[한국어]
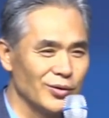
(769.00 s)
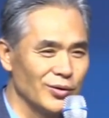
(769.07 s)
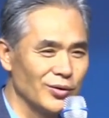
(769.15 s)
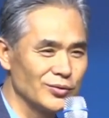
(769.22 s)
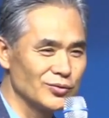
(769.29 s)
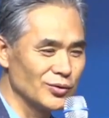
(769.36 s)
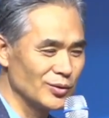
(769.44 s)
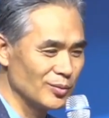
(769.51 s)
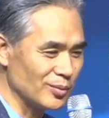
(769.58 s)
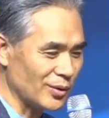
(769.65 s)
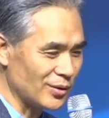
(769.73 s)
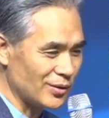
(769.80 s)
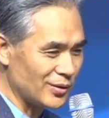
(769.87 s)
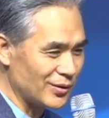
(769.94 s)
주님
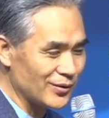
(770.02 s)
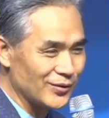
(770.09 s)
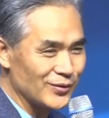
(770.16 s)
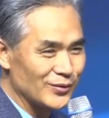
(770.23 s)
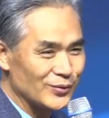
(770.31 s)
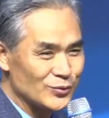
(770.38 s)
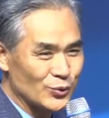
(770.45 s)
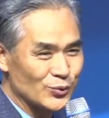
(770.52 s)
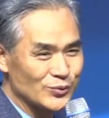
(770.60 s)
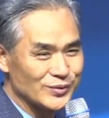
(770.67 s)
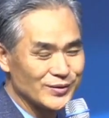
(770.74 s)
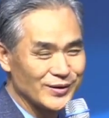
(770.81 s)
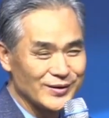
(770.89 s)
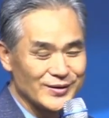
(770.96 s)
아, 이런 좋은
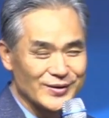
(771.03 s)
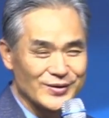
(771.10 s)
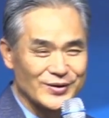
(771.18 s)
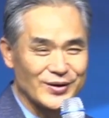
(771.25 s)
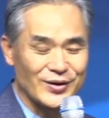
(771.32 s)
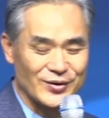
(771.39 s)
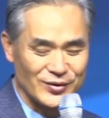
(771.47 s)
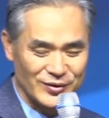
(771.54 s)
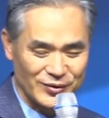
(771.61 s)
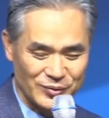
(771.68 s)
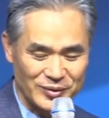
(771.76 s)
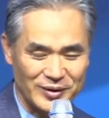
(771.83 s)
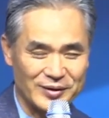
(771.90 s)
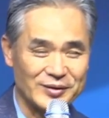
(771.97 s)
그러니
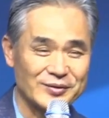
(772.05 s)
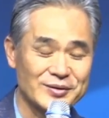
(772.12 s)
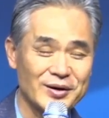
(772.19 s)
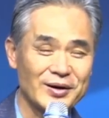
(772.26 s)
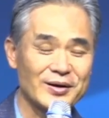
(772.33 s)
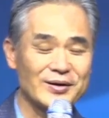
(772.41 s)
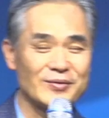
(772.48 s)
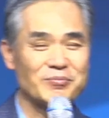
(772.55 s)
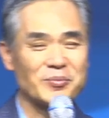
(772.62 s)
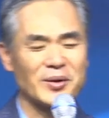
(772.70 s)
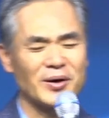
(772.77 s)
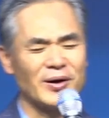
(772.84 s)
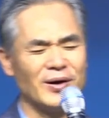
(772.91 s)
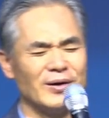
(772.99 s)
아, 그러니까 하여간
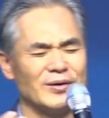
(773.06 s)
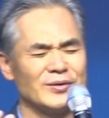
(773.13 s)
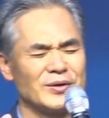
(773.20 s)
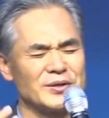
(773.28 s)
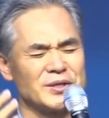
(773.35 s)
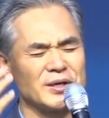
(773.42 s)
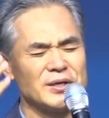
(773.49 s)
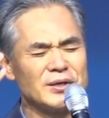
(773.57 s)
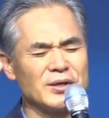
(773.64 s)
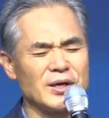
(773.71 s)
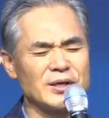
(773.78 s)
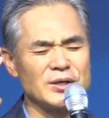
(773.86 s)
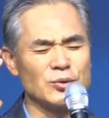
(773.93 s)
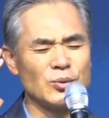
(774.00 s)
아, 이렇게 제가 이렇게
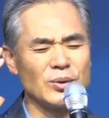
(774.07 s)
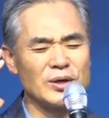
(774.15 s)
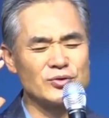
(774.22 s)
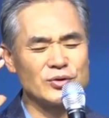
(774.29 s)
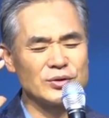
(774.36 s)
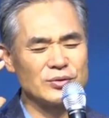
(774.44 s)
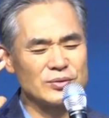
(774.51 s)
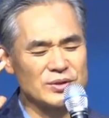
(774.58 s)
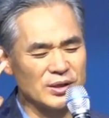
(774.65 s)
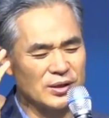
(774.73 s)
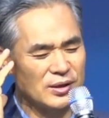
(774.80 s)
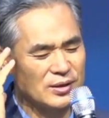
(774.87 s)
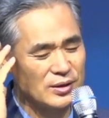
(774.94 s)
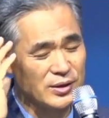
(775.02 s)
기동할 수 있고
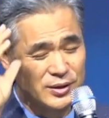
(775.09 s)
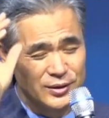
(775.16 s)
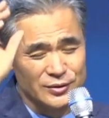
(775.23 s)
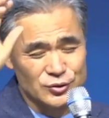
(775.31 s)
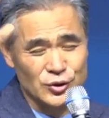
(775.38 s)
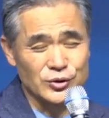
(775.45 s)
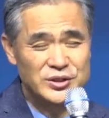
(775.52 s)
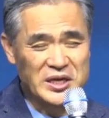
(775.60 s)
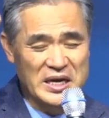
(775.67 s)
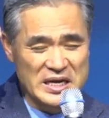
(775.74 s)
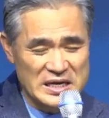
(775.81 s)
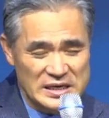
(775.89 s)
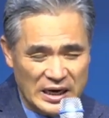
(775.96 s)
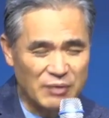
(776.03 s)
생각한 전
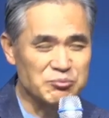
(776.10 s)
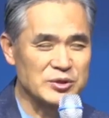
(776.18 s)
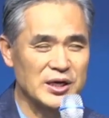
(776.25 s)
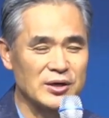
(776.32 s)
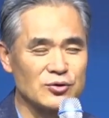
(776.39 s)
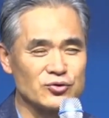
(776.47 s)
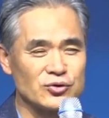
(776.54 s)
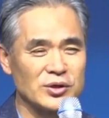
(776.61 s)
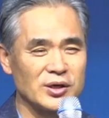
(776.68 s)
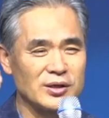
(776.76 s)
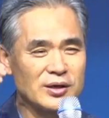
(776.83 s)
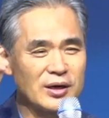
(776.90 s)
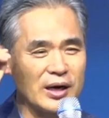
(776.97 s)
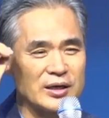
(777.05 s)
제일 감사한 것 중에
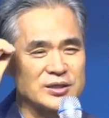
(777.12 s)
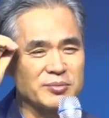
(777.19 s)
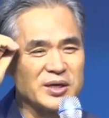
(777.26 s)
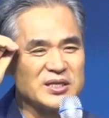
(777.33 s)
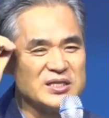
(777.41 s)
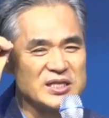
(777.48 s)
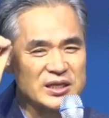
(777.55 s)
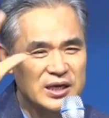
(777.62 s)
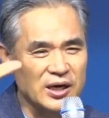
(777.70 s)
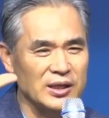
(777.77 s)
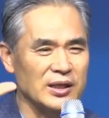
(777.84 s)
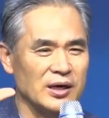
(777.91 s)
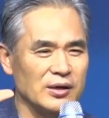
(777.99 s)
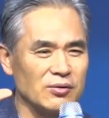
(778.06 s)
하나가 아침에 의식
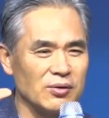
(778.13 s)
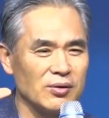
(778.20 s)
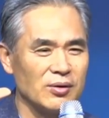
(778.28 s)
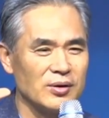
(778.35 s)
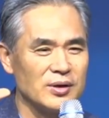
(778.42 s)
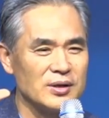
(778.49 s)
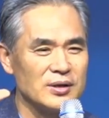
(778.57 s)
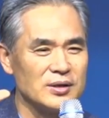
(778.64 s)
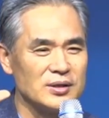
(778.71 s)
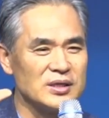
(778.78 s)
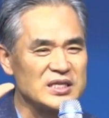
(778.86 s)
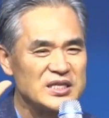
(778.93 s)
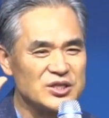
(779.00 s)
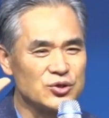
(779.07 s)
깨어나는 거. 이
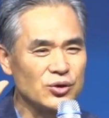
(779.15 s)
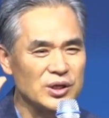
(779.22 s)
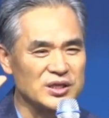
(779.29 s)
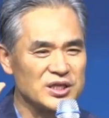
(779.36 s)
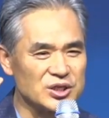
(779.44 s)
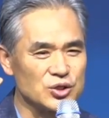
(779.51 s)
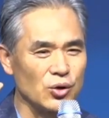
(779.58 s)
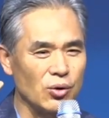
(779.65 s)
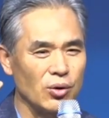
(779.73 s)
기적이 기적.